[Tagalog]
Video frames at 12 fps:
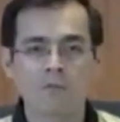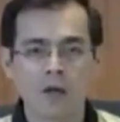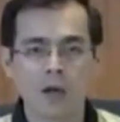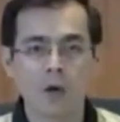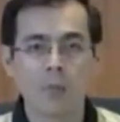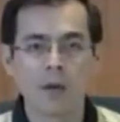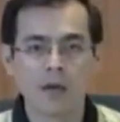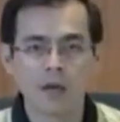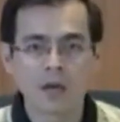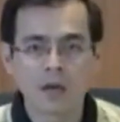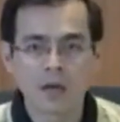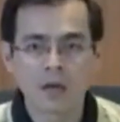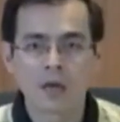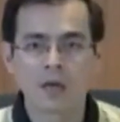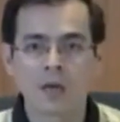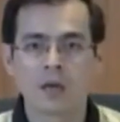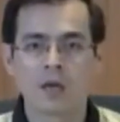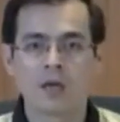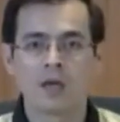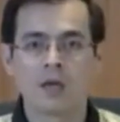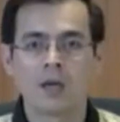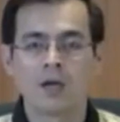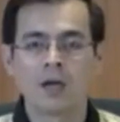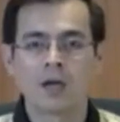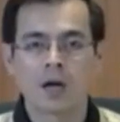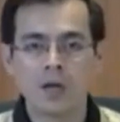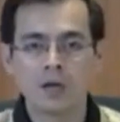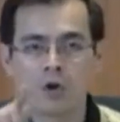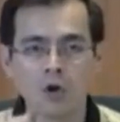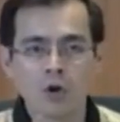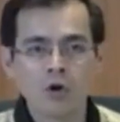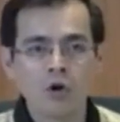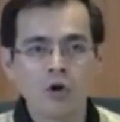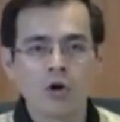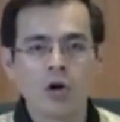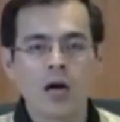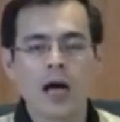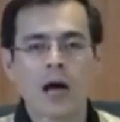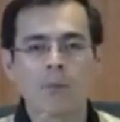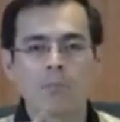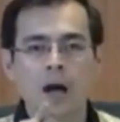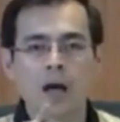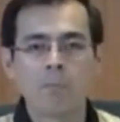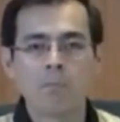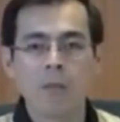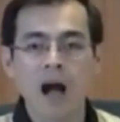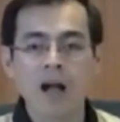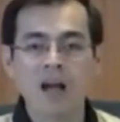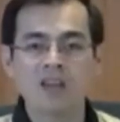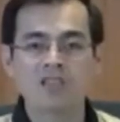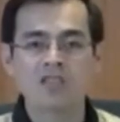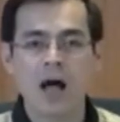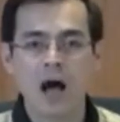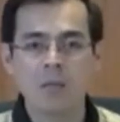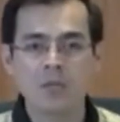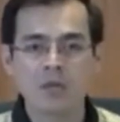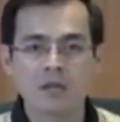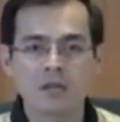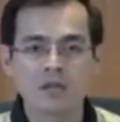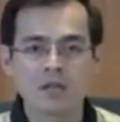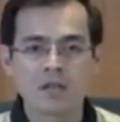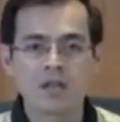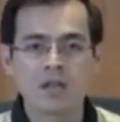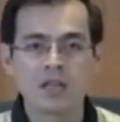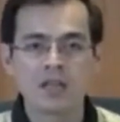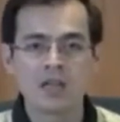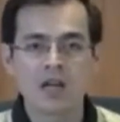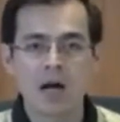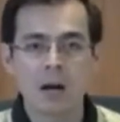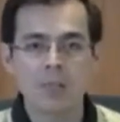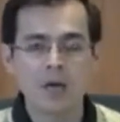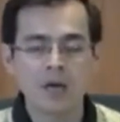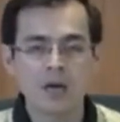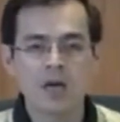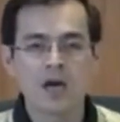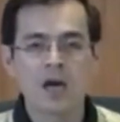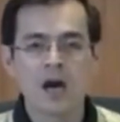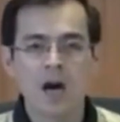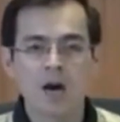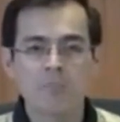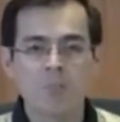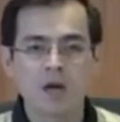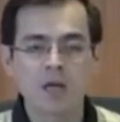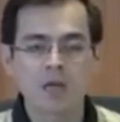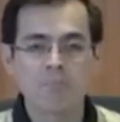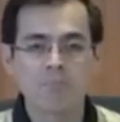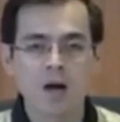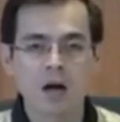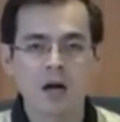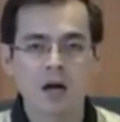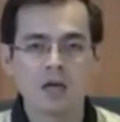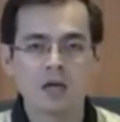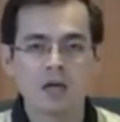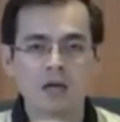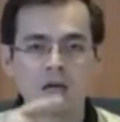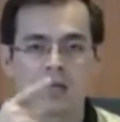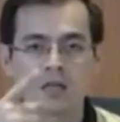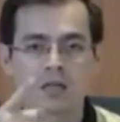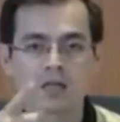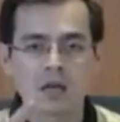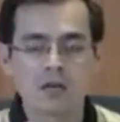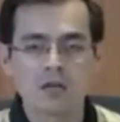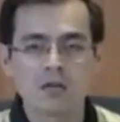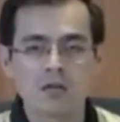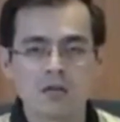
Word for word: fellow men. Kayo ang makibagay sa amin, hindi kami ang makikibagay sa inyo.